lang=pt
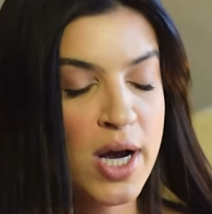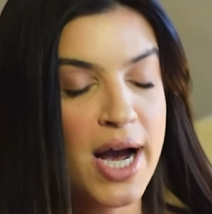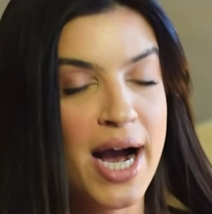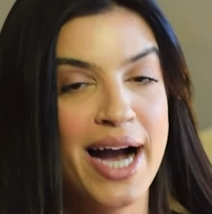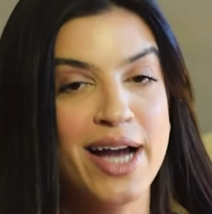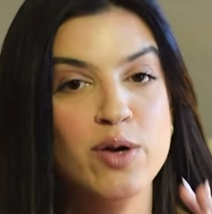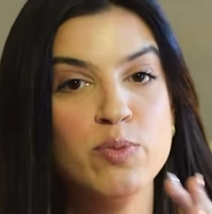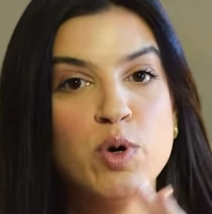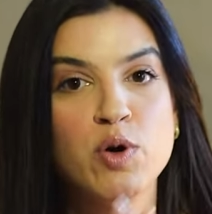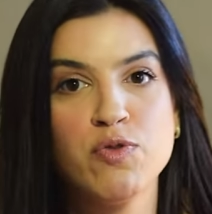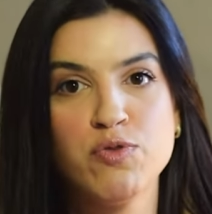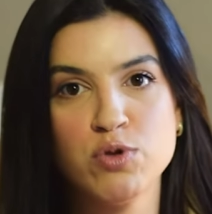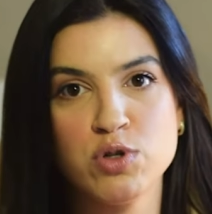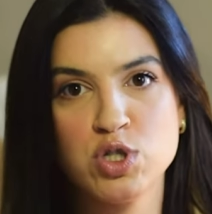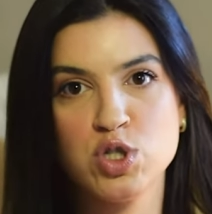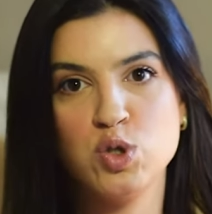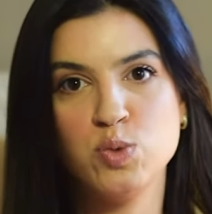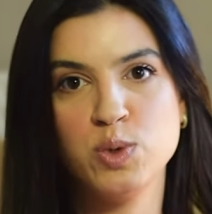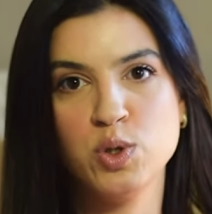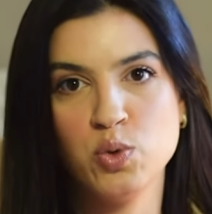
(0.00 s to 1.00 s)
Aí o meu
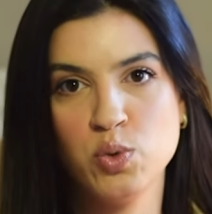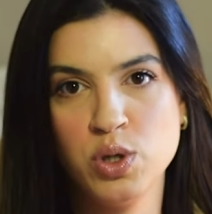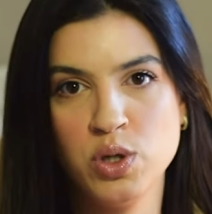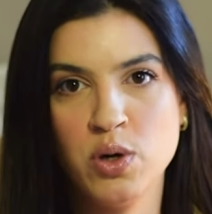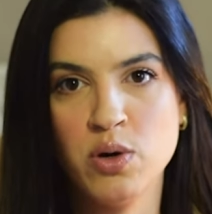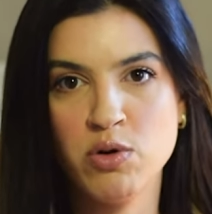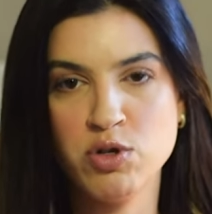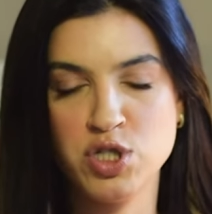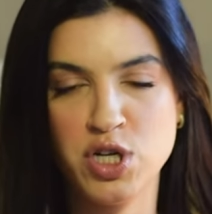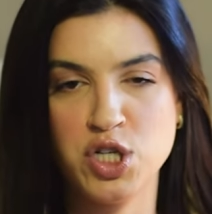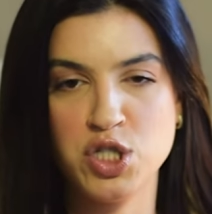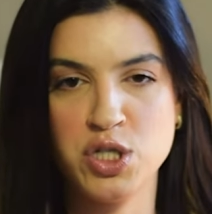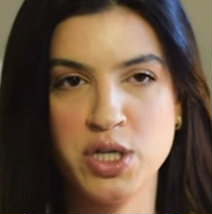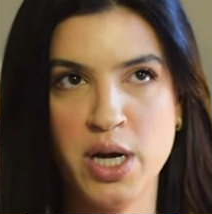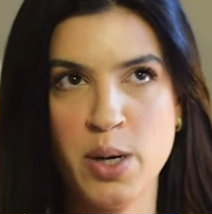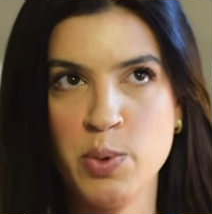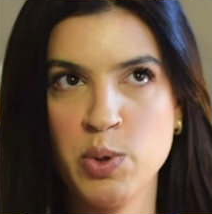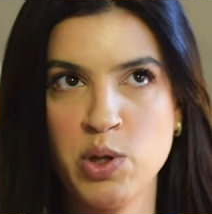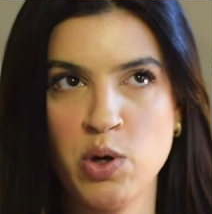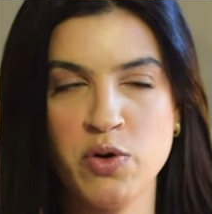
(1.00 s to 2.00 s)
fluxo diminuiu a quantidade de
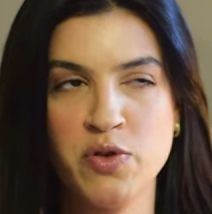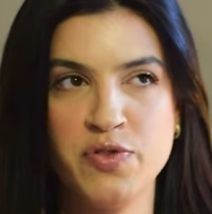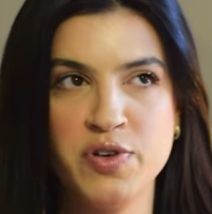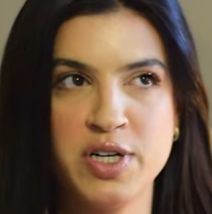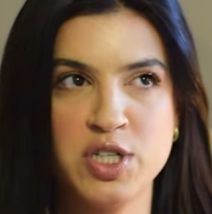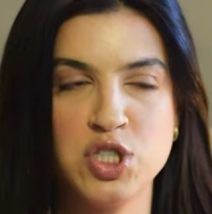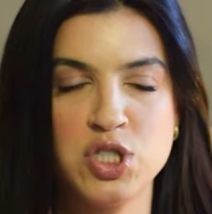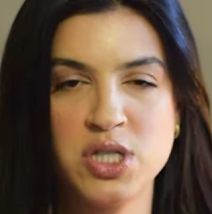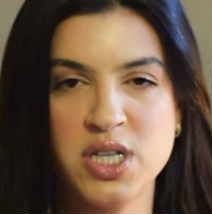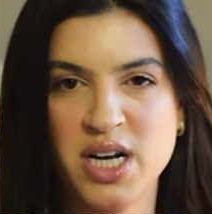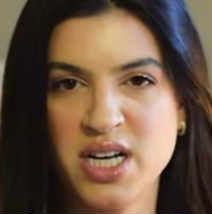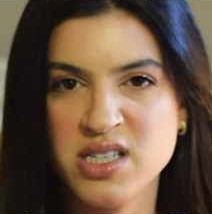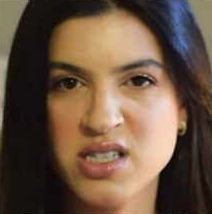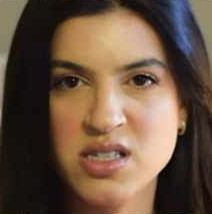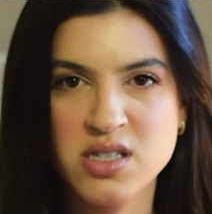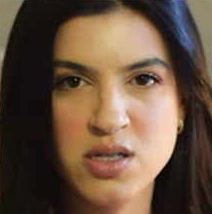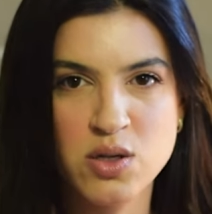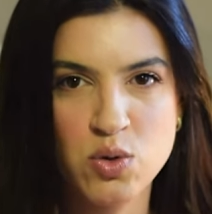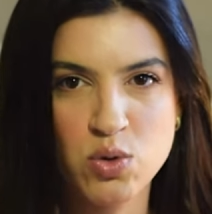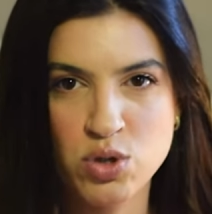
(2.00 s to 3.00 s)
tempo, então ele fica de 3 a
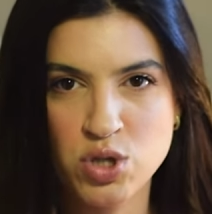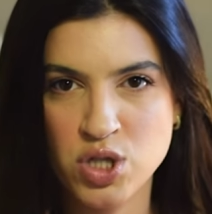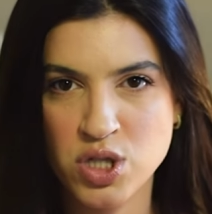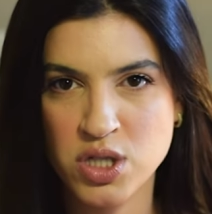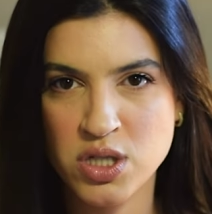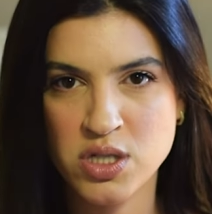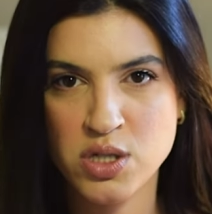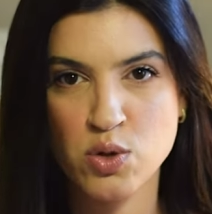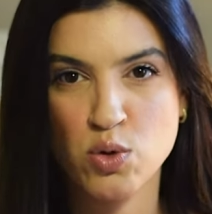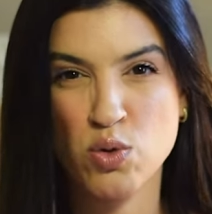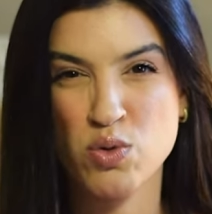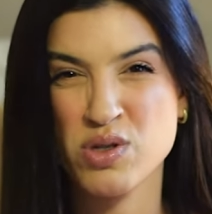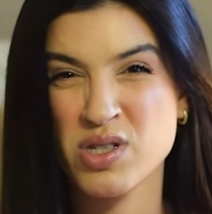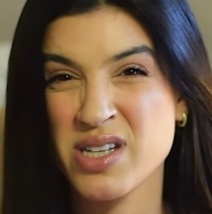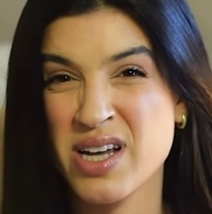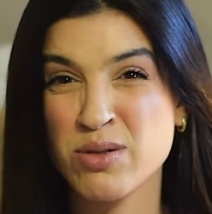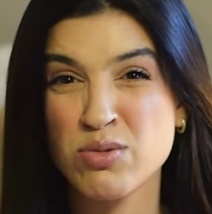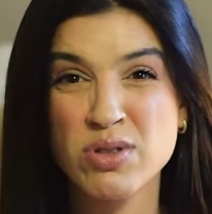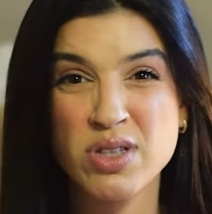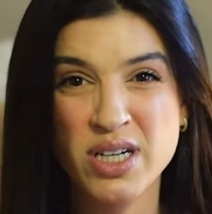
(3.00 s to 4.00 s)
5 dias. Eu
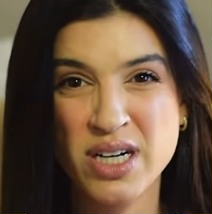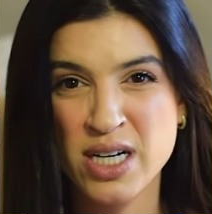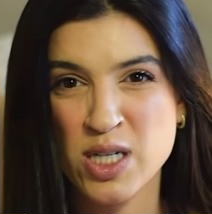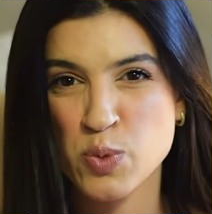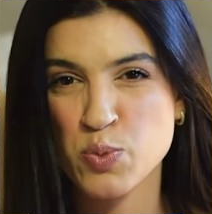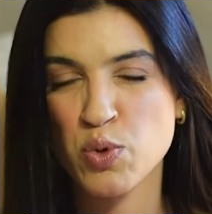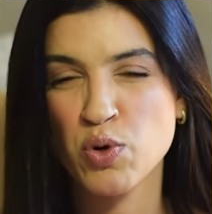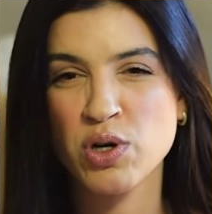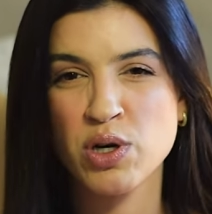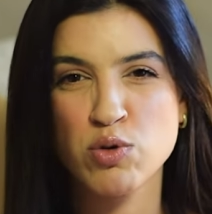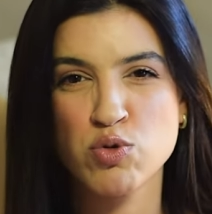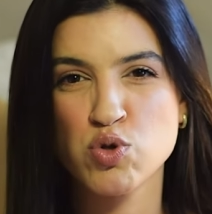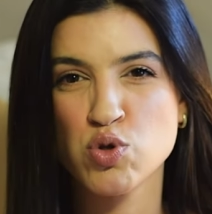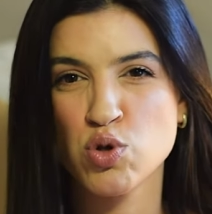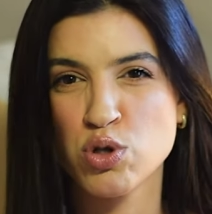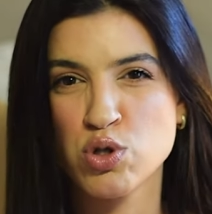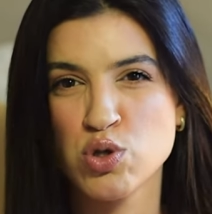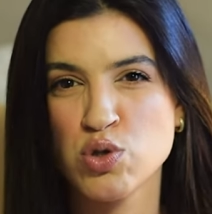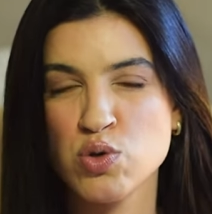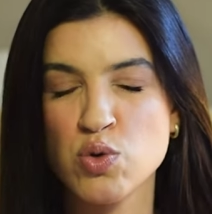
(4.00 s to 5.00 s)
considero 3, porque os
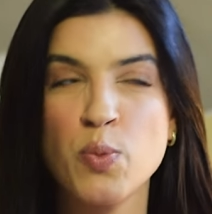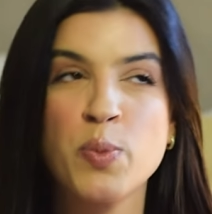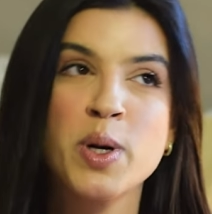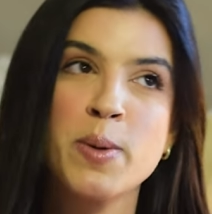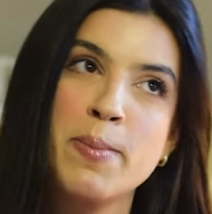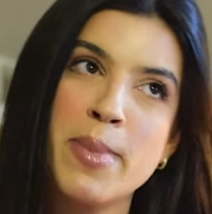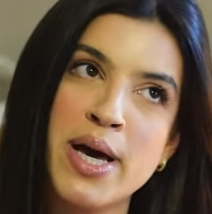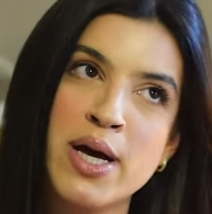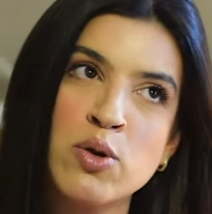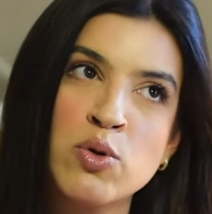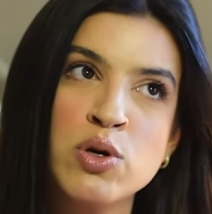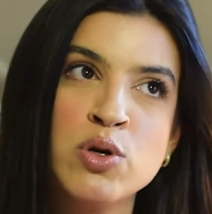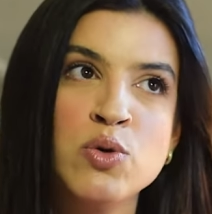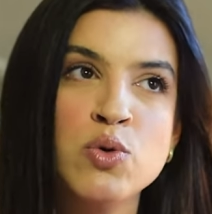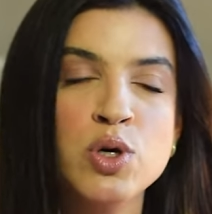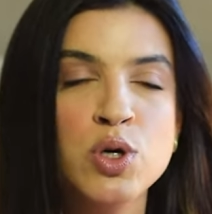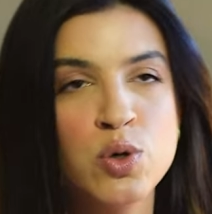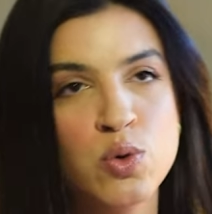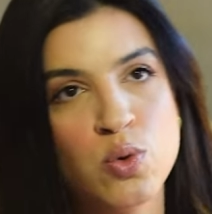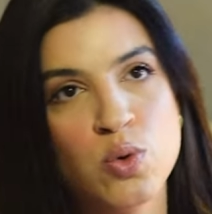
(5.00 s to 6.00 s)
dois, o primeiro e,
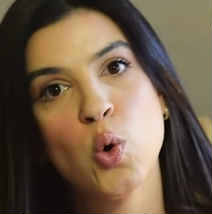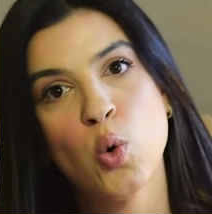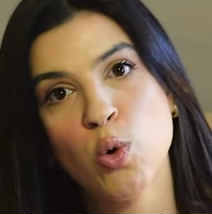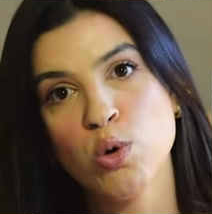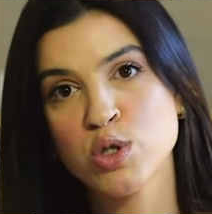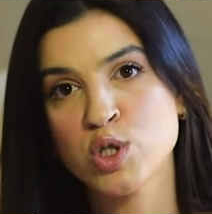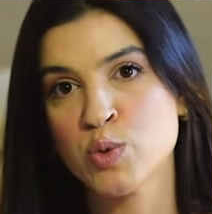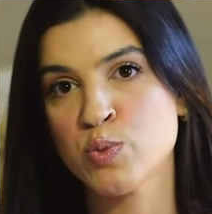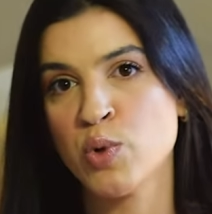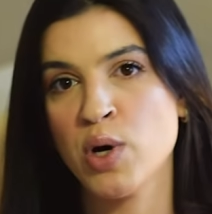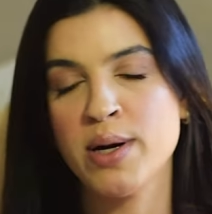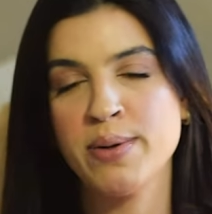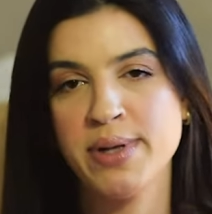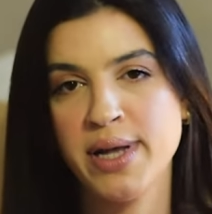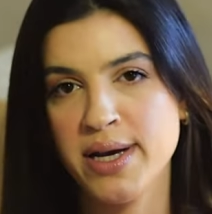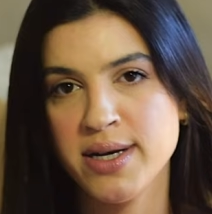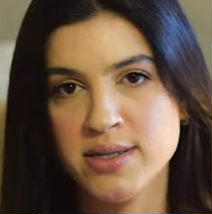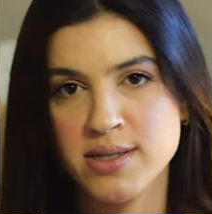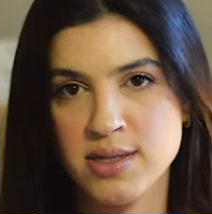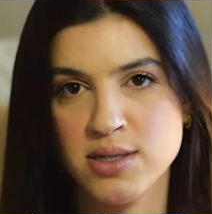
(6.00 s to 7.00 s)
e o último é,
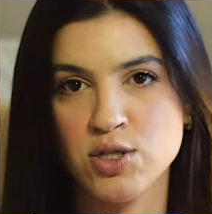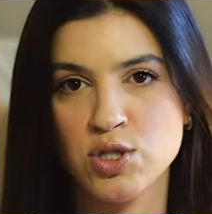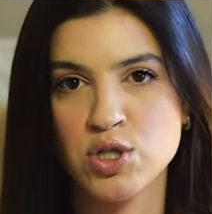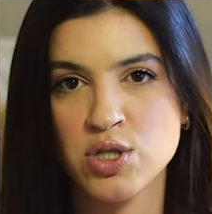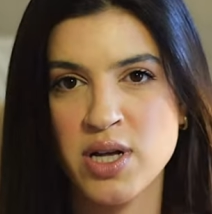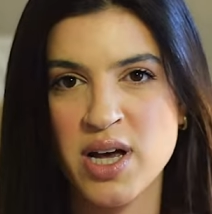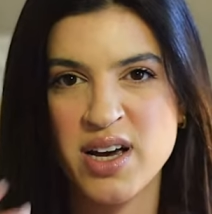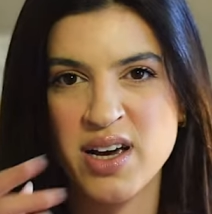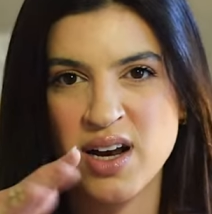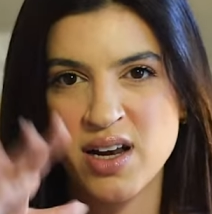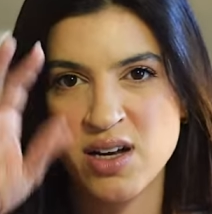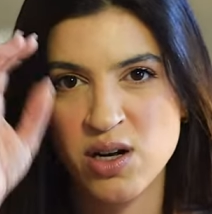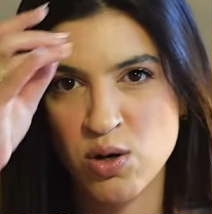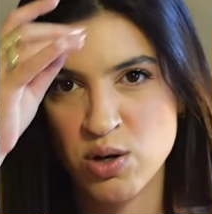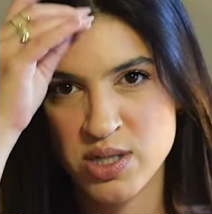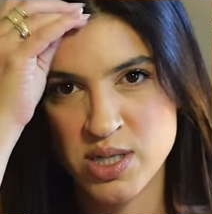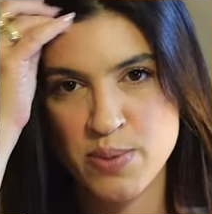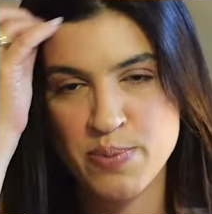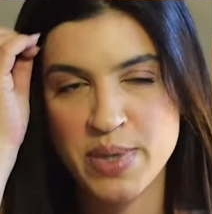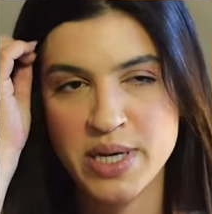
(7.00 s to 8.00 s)
nem existe, né? Aquele
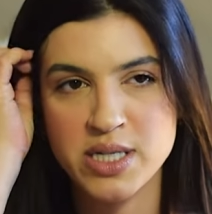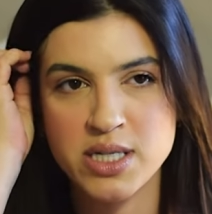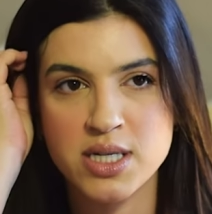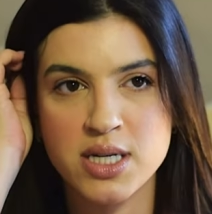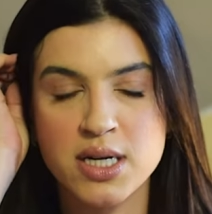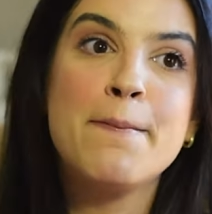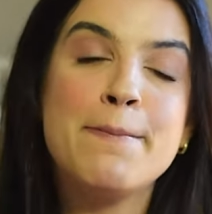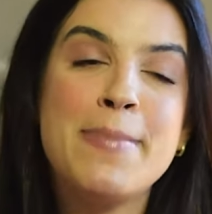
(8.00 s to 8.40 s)
negocinho besta.